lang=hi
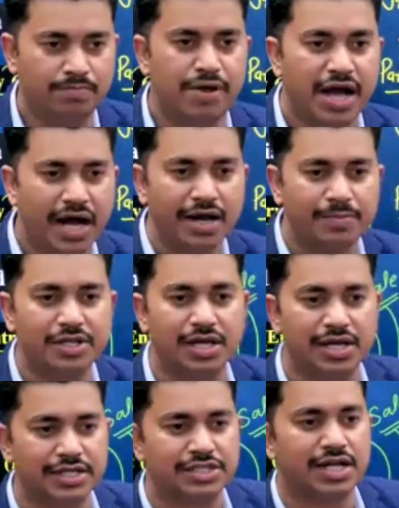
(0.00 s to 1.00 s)
बिहार
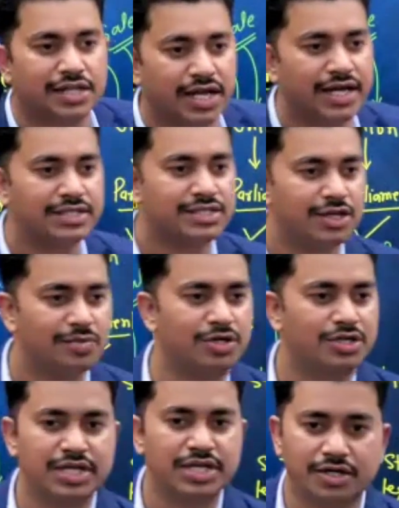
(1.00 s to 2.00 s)
बदलना चाहता है सेल ऑफ गुड्स